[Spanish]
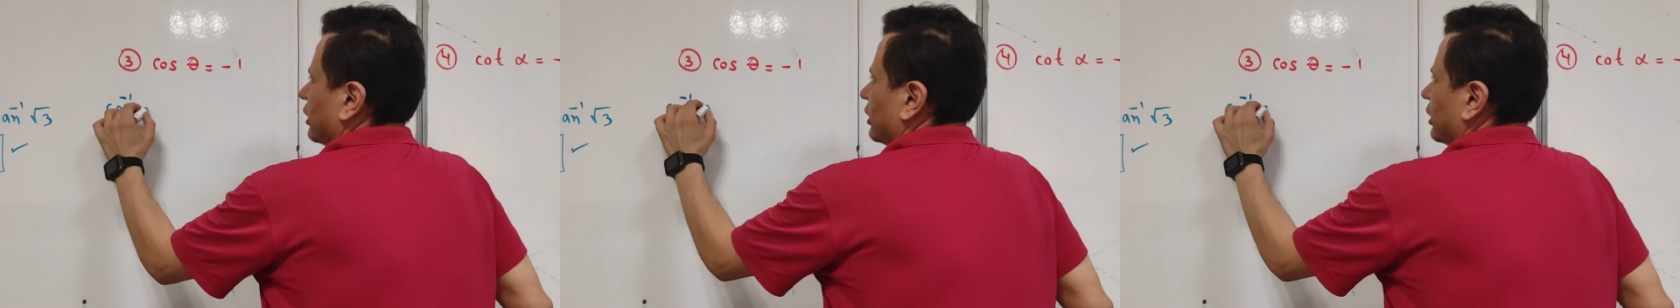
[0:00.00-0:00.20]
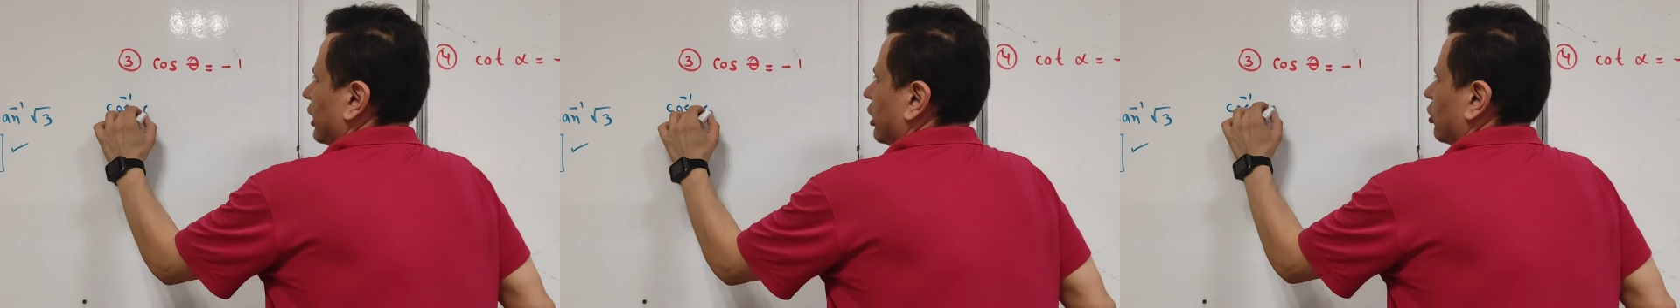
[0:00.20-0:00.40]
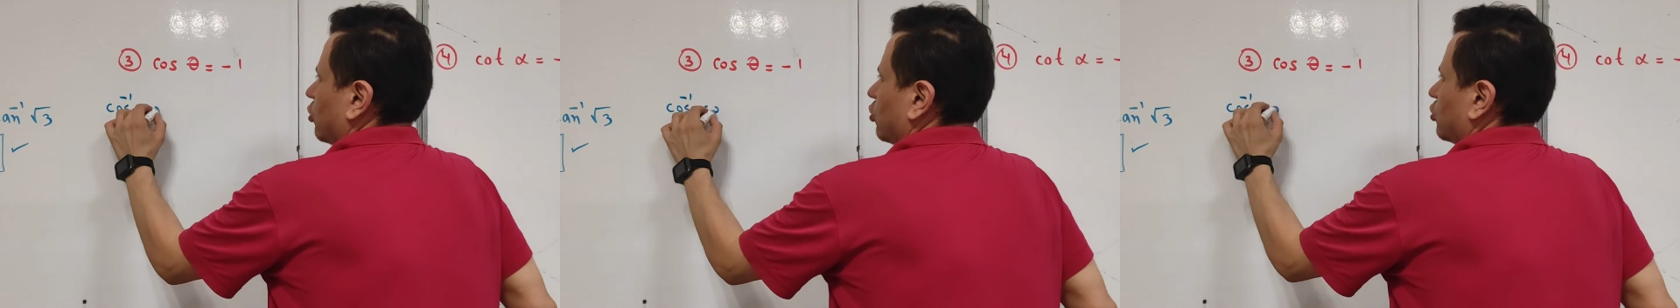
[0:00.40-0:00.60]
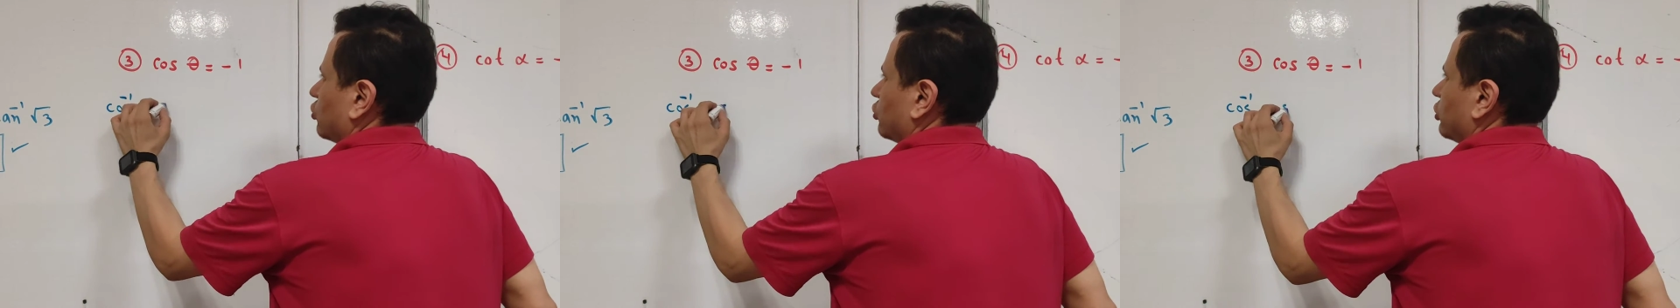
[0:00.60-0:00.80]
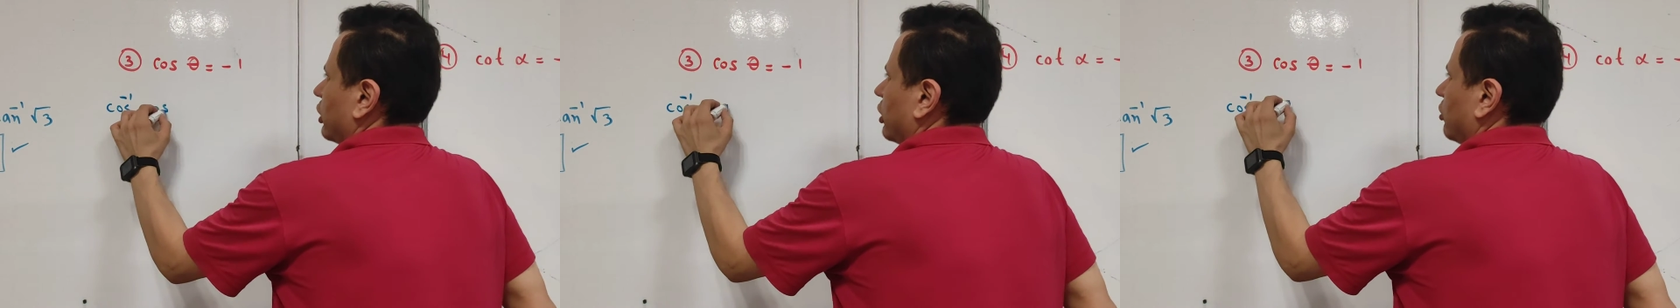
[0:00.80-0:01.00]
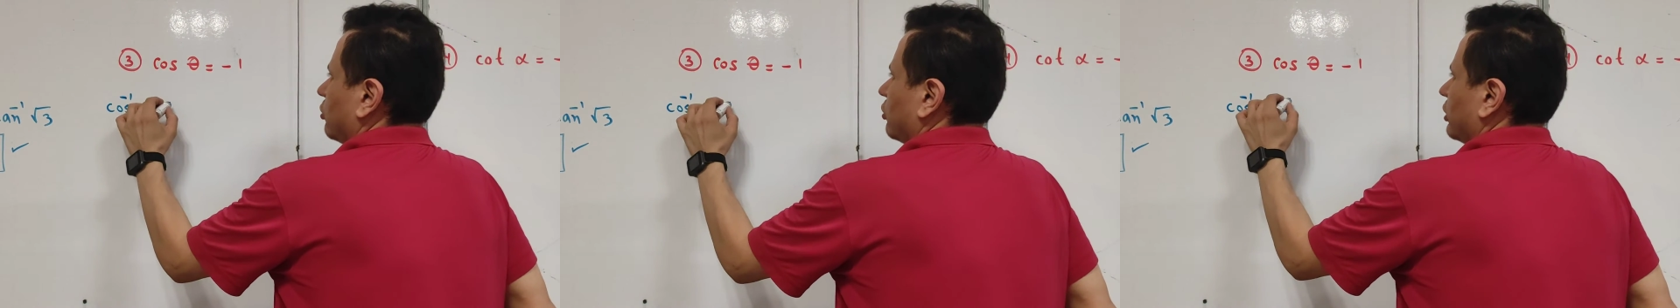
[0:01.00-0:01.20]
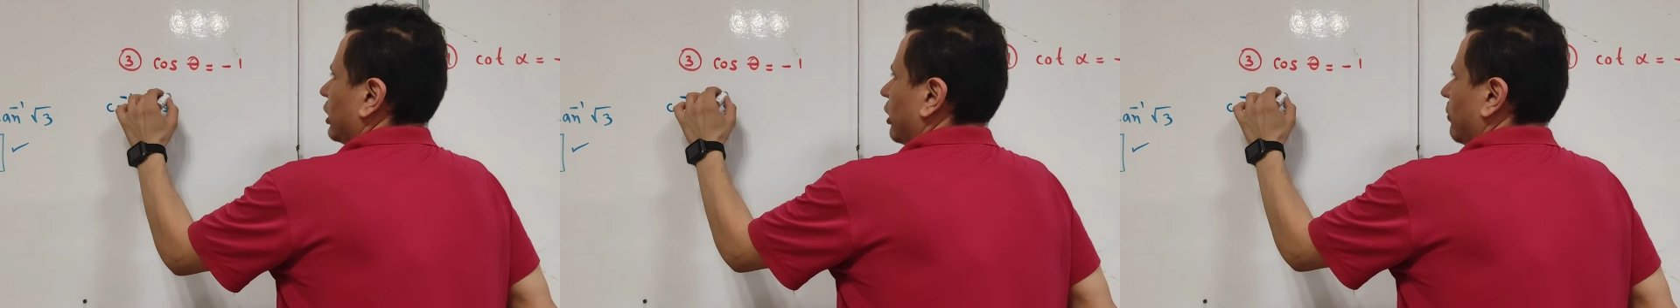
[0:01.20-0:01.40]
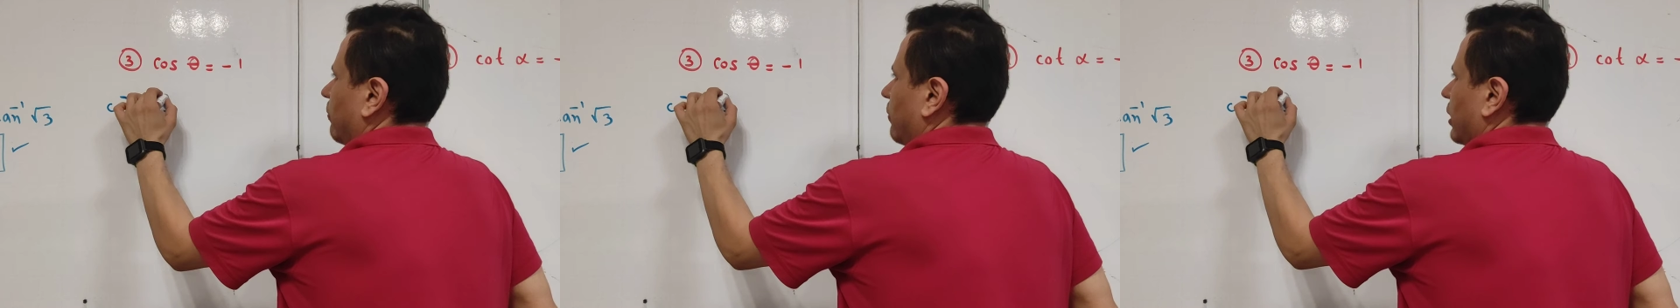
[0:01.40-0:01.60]
del coseno
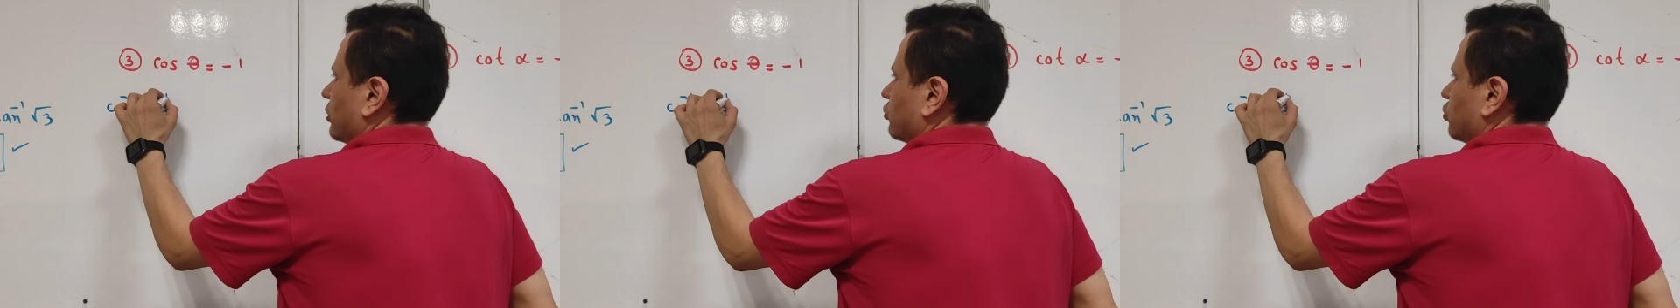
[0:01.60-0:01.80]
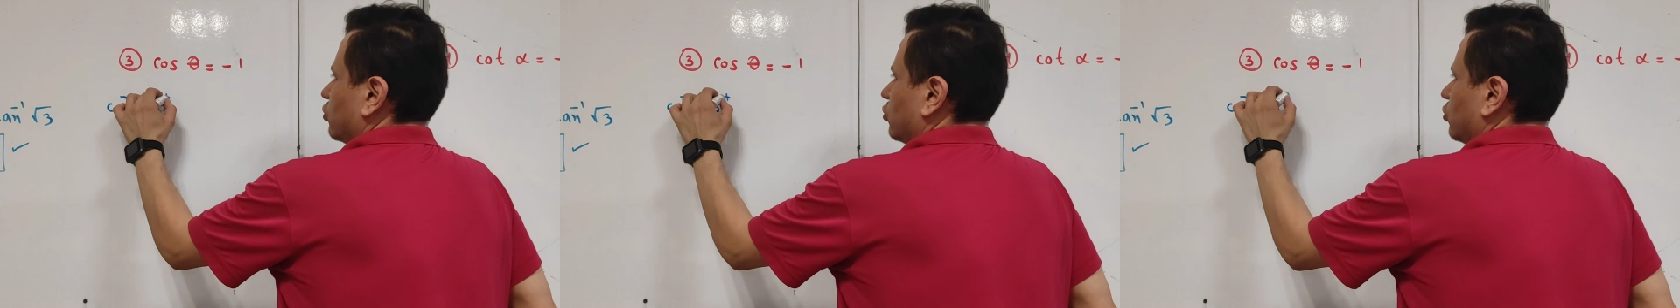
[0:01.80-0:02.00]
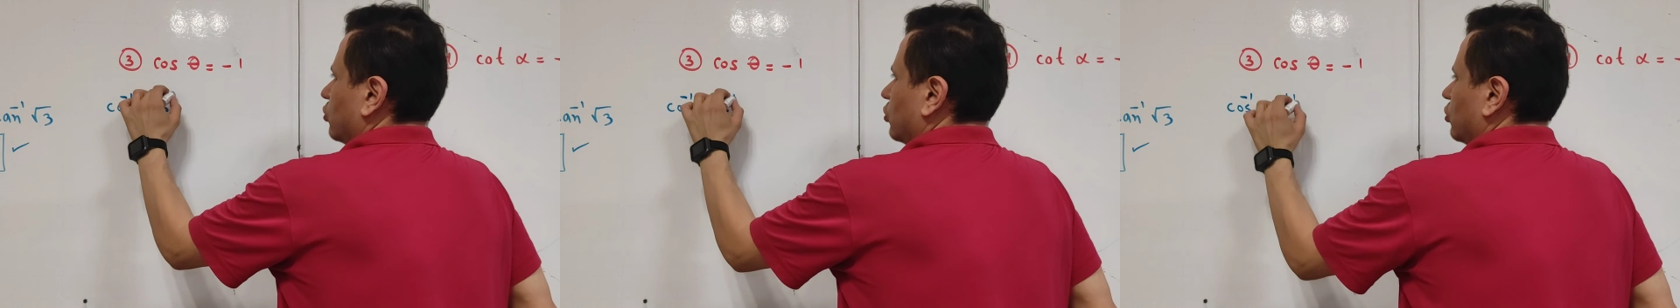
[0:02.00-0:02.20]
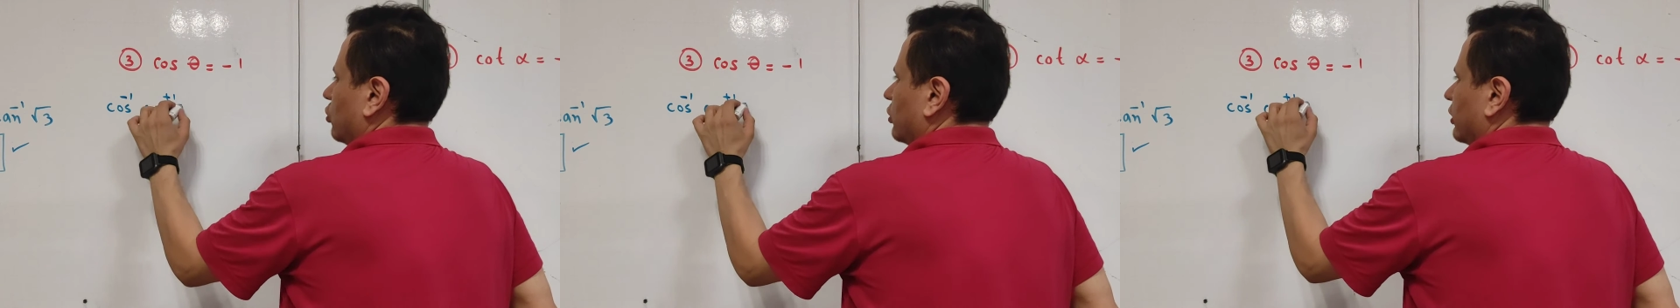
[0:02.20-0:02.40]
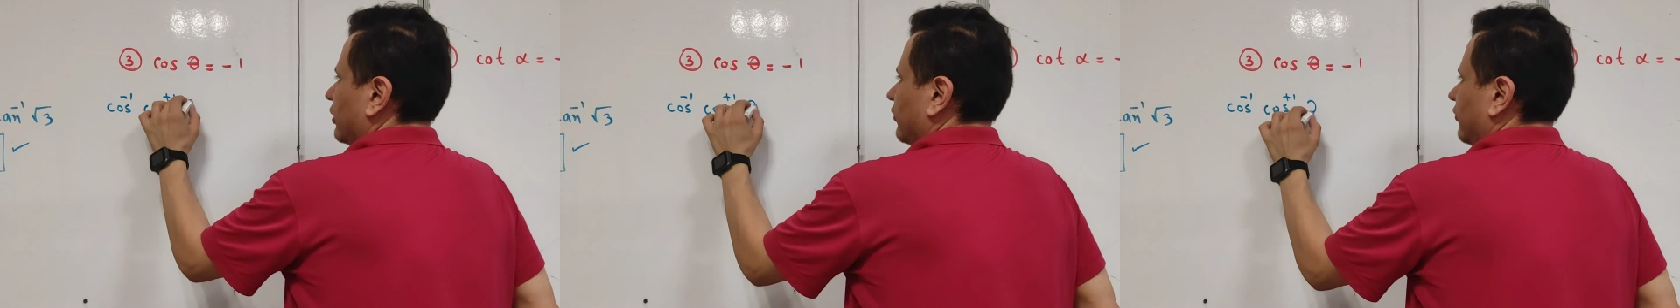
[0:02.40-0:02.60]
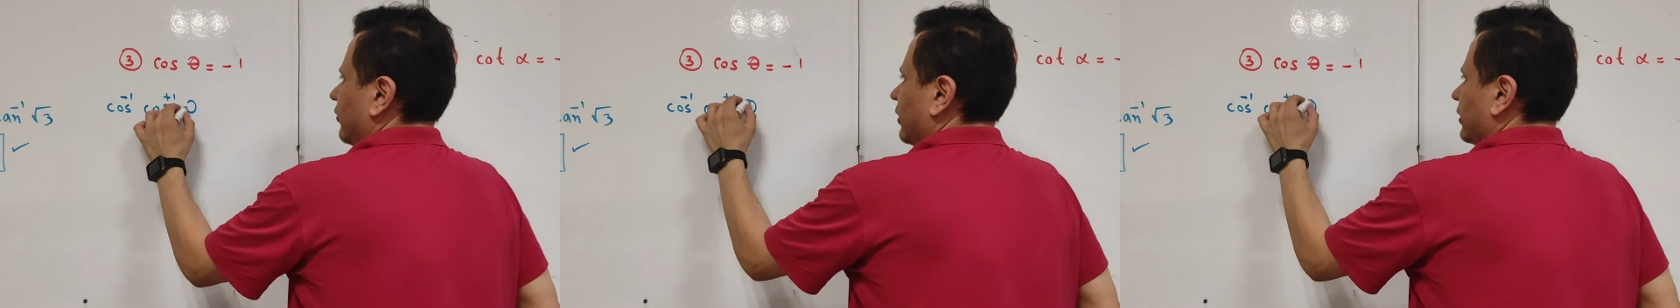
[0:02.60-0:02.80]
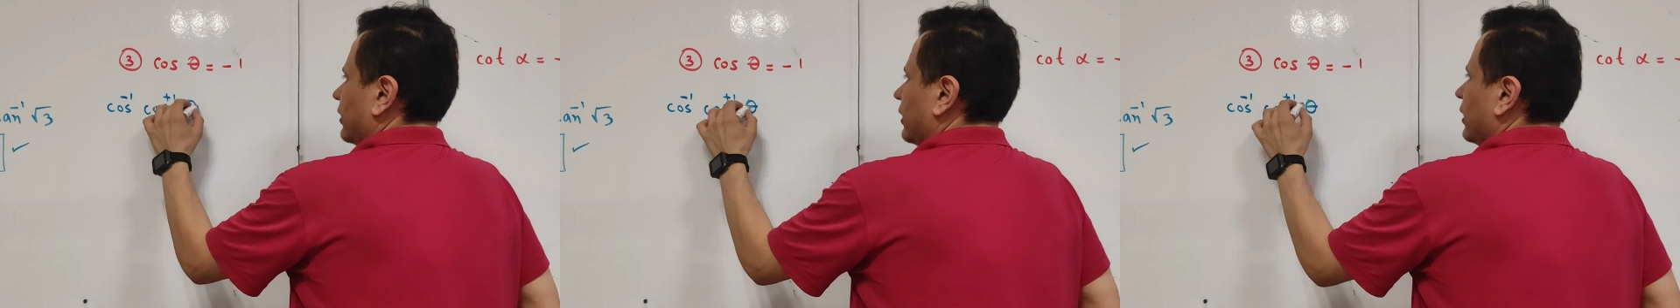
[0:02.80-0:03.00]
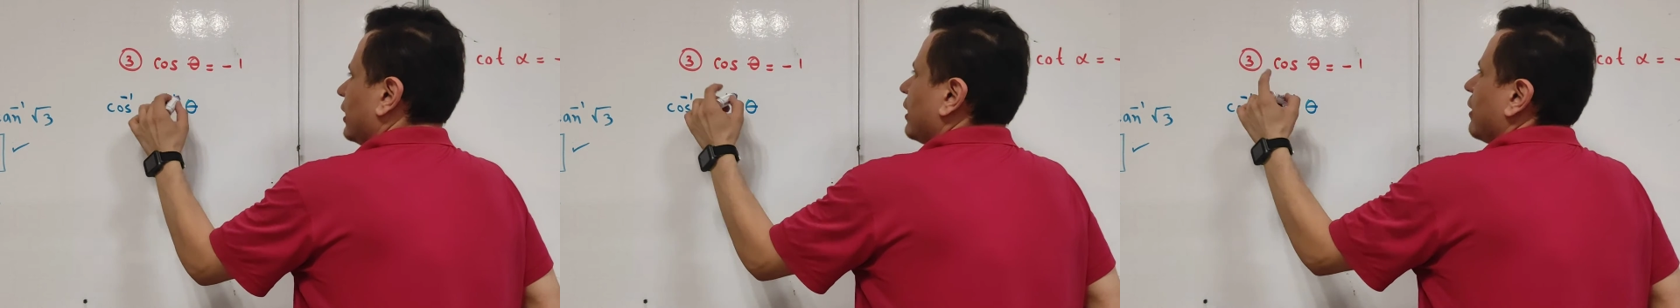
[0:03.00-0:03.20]
de más 1 de
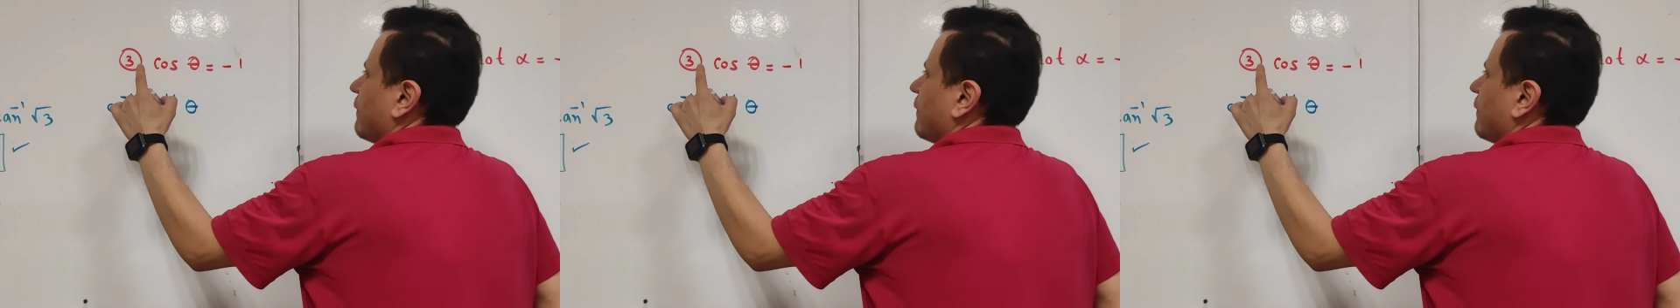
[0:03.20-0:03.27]
feta.